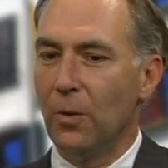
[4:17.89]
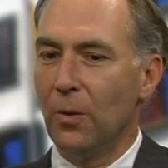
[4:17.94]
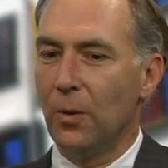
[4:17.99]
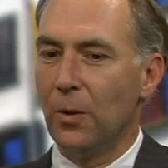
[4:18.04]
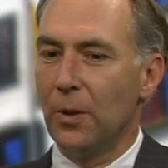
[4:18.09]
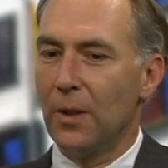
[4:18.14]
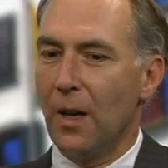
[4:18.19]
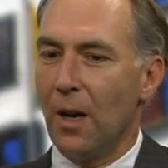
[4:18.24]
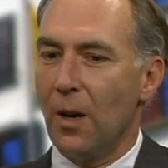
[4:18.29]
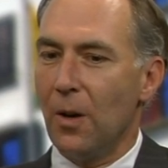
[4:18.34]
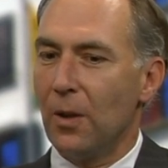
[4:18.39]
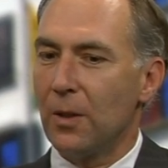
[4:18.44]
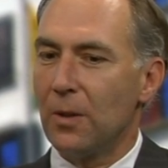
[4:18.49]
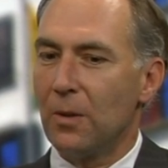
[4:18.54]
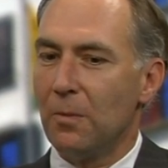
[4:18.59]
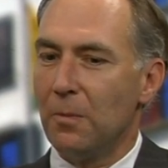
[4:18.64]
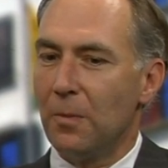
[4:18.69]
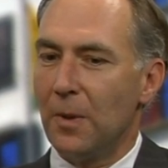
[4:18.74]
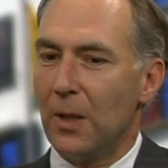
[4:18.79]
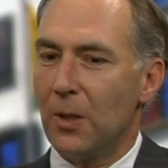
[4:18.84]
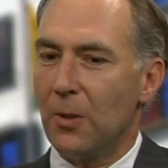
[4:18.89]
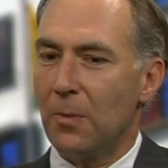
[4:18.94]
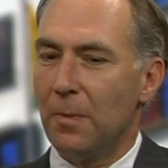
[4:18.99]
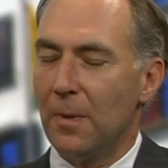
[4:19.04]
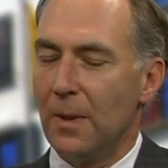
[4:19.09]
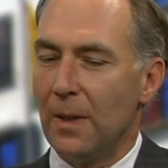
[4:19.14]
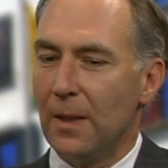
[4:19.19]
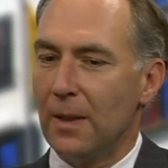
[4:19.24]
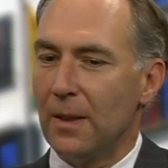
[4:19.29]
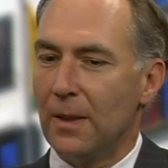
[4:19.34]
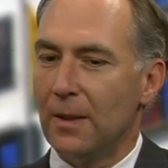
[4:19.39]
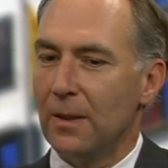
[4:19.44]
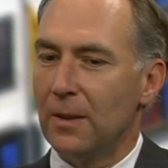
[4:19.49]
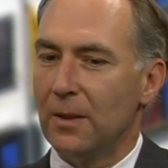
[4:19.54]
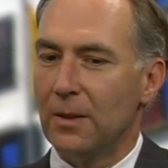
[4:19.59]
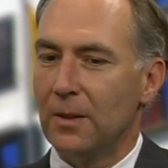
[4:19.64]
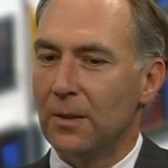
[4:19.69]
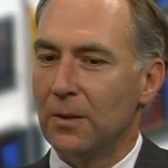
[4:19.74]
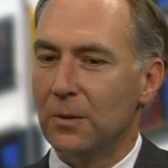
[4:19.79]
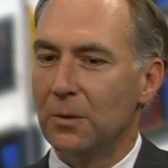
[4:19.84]
oder auch zum Beispiel äh,
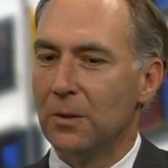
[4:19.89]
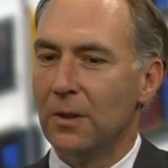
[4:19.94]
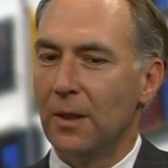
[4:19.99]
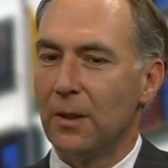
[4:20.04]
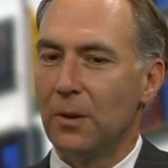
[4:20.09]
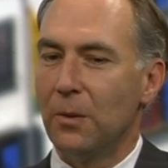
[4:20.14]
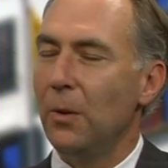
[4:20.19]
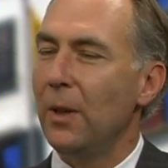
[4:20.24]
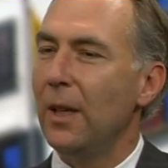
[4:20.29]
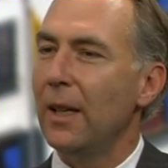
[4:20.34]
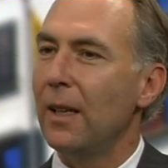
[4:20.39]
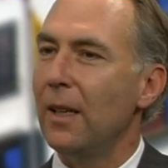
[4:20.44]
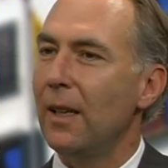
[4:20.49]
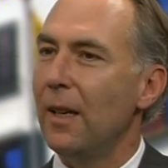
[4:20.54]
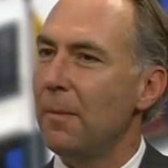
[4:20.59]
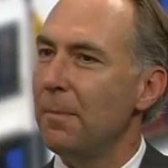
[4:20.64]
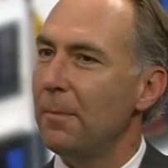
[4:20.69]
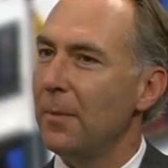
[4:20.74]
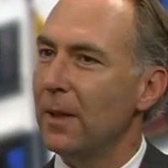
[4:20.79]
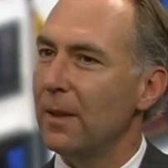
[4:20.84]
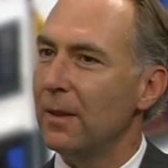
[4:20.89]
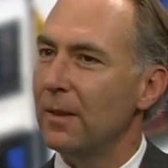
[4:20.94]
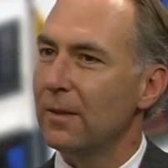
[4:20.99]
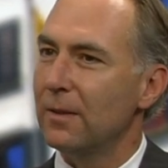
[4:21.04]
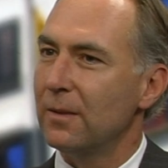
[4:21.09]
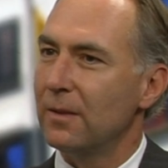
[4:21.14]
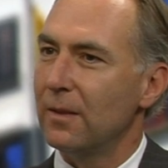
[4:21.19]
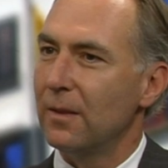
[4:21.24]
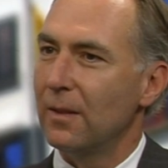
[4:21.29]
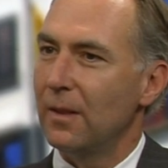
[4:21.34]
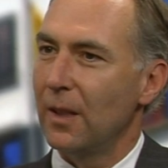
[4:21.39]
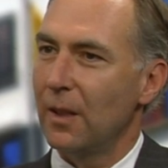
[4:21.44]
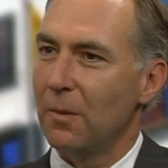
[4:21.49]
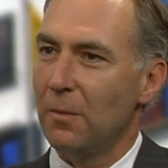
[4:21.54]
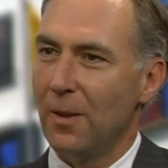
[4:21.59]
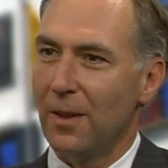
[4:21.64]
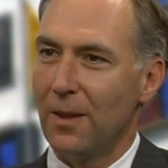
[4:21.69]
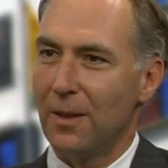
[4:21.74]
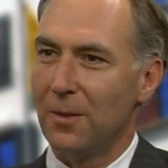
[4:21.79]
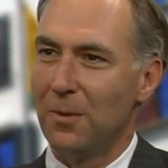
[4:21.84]
unnatürliche Lippen. Ich
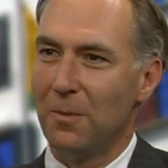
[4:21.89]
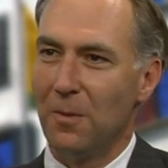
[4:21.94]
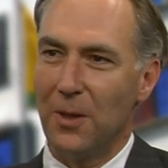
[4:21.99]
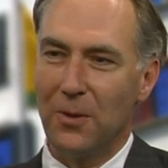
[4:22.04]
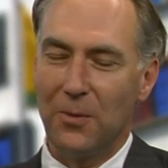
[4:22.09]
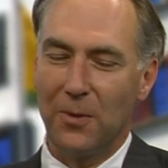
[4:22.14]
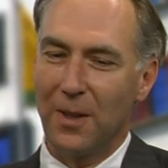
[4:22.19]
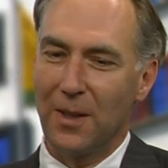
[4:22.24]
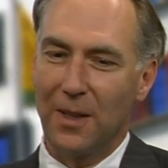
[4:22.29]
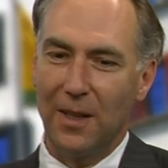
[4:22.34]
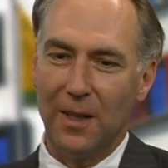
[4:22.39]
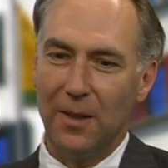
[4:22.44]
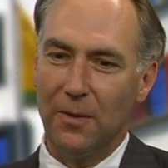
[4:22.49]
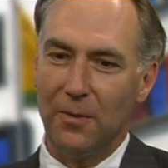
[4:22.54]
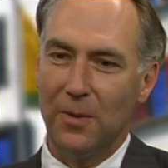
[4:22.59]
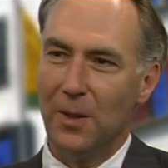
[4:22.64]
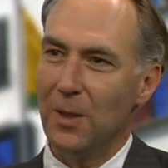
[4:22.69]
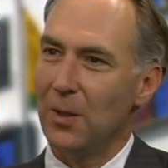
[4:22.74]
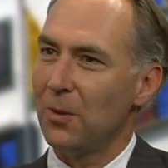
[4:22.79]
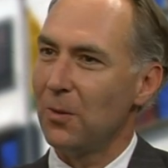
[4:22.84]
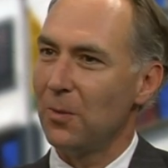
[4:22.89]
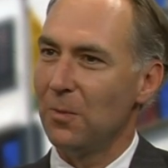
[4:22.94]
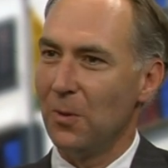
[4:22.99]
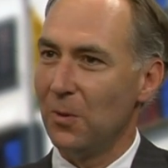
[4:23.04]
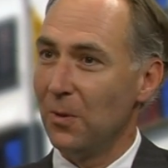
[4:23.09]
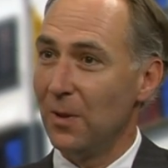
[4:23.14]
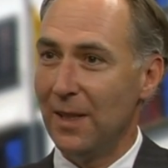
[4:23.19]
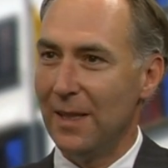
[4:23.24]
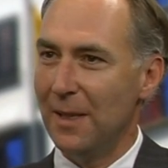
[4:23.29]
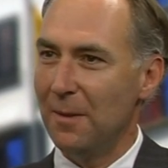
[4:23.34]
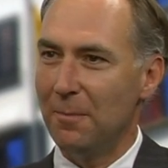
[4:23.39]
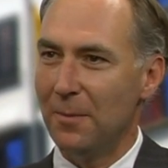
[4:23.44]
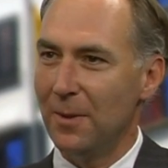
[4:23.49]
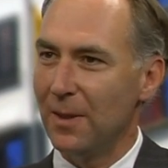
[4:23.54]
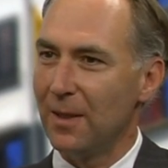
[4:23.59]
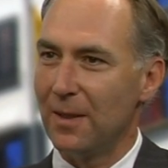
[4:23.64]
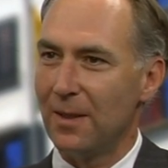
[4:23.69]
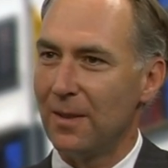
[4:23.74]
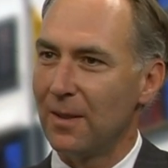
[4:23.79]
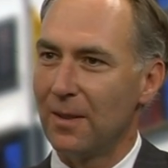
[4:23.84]
mache zum Beispiel keine Fischmolllippe,
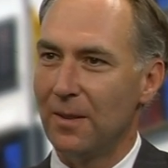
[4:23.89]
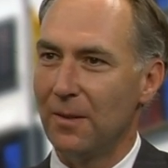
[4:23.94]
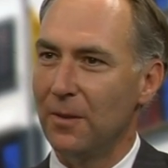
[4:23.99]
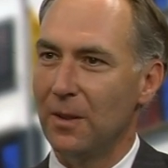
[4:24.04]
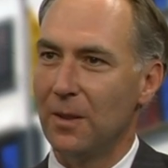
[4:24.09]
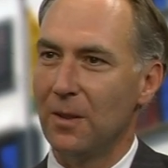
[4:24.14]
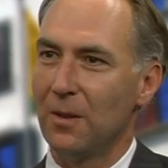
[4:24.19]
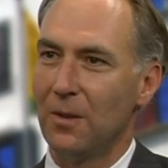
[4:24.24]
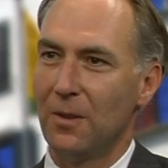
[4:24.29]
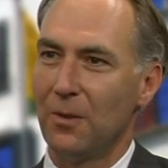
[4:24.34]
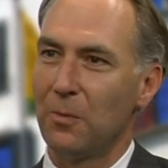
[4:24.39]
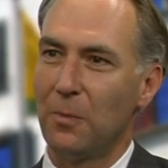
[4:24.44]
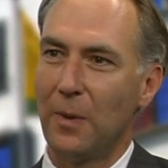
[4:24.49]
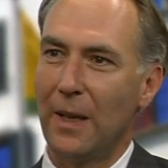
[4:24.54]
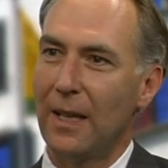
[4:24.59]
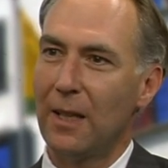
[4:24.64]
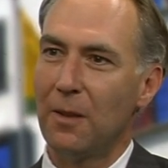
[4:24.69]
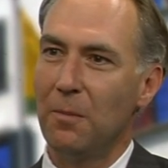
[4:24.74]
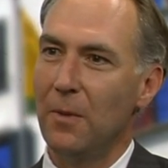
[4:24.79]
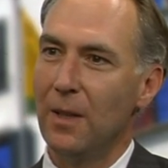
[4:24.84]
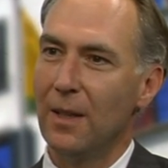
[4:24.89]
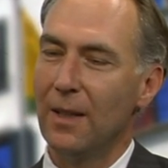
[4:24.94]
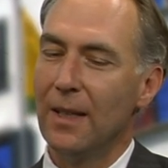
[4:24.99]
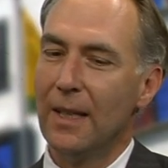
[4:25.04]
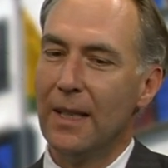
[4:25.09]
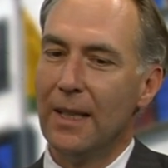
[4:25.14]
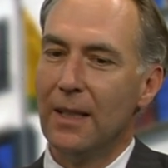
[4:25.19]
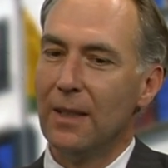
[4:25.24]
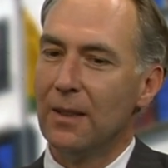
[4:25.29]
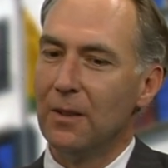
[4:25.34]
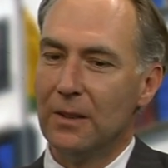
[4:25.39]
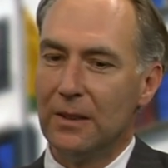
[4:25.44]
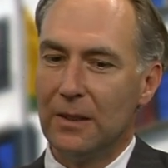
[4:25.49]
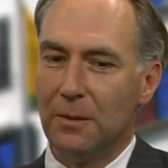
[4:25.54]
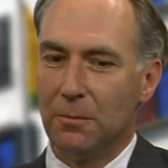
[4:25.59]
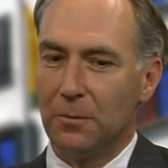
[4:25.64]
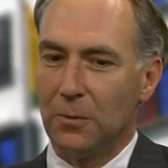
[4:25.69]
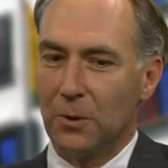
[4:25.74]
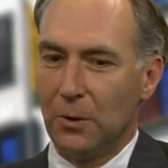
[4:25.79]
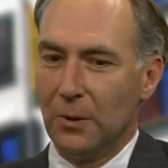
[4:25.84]
das widerspricht mhm. mir. Und
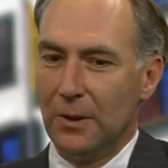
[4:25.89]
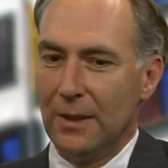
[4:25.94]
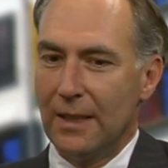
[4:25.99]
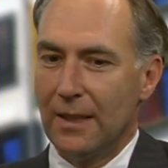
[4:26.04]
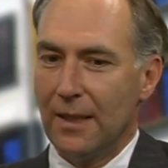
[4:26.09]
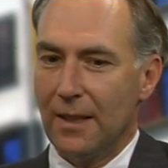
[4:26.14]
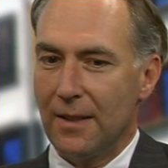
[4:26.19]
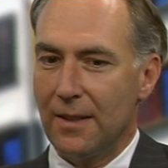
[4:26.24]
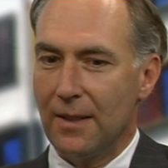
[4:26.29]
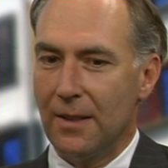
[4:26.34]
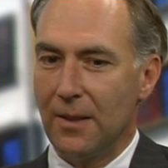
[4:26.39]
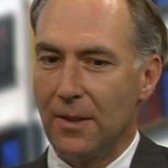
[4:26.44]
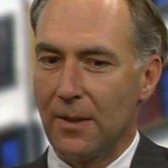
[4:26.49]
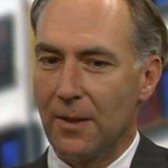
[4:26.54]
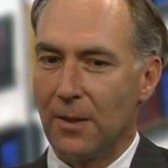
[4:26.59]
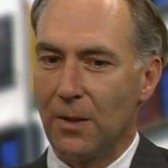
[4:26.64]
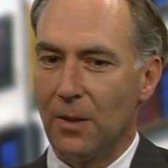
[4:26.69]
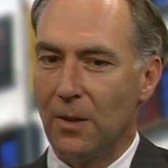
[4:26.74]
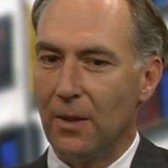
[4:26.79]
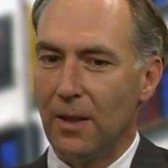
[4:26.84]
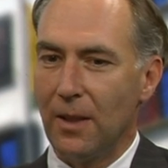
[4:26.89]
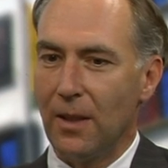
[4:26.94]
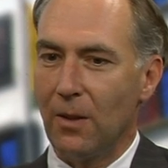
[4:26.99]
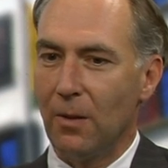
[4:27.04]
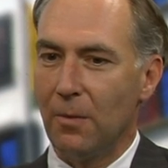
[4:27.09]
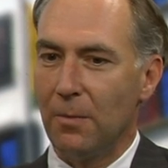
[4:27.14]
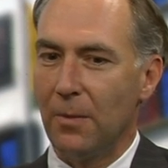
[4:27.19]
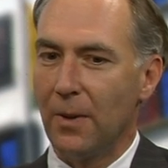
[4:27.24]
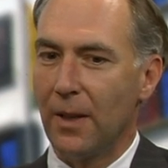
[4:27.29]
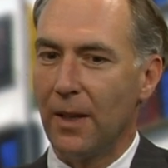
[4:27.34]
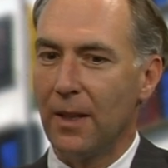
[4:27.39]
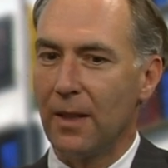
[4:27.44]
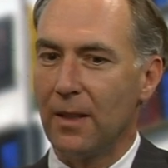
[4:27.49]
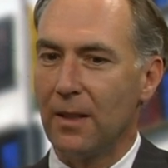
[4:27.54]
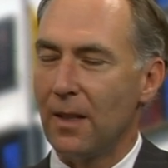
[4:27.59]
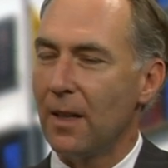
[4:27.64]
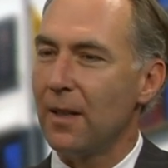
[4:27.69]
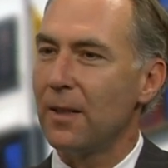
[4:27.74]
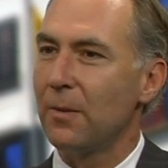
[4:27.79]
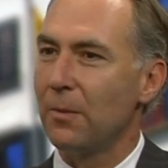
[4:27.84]
im Grundsatz ist es so, ich operiere
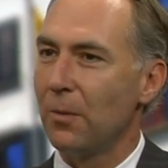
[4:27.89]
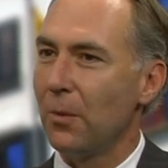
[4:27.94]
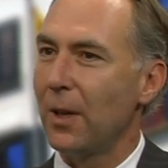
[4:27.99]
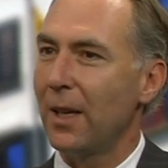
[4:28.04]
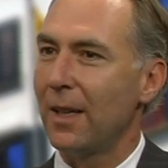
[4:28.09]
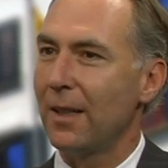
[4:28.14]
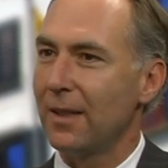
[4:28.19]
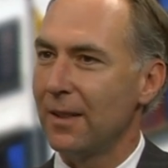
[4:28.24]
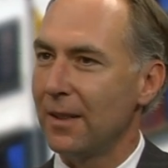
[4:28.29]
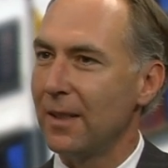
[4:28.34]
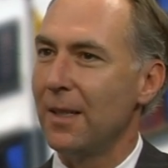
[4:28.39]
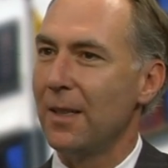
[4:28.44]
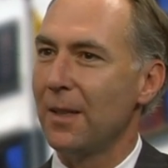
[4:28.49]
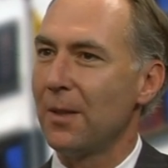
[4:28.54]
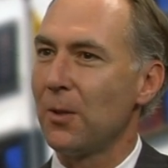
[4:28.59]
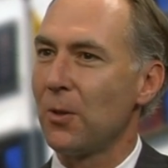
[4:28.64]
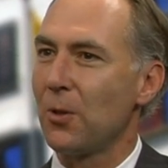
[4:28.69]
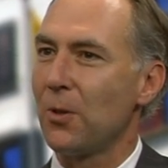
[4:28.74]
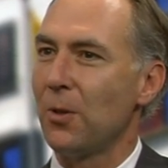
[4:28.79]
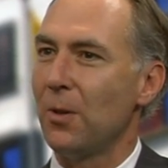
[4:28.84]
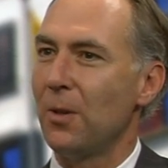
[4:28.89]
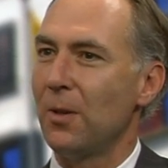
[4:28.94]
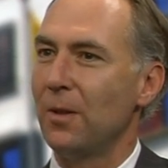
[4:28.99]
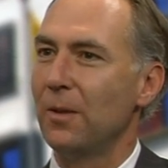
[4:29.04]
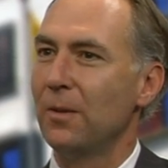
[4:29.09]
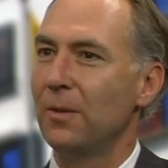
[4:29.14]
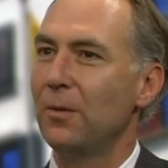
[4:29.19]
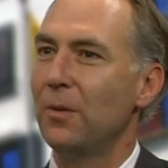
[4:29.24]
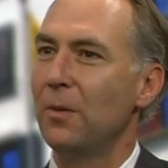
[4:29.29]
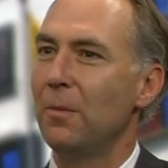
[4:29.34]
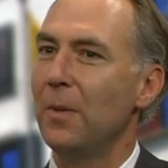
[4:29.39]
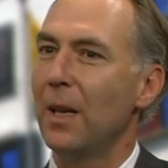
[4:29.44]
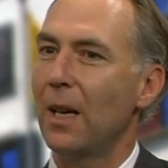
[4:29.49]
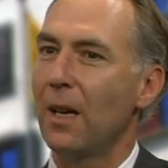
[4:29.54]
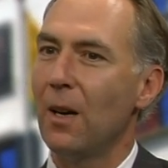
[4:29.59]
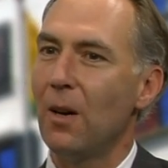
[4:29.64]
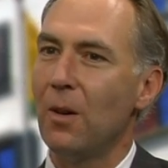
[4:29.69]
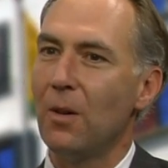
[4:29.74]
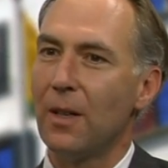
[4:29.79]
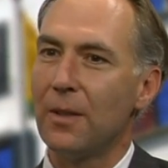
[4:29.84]
das, wo ich dahinter stehe. Mhm. Für mich
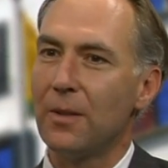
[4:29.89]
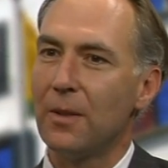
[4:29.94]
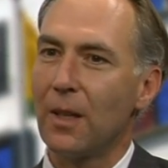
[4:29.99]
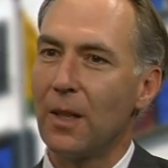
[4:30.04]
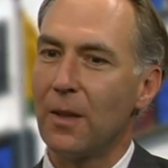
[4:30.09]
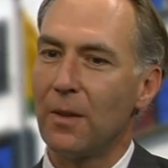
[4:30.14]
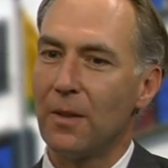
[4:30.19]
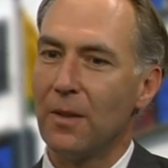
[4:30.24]
auch. Also ich,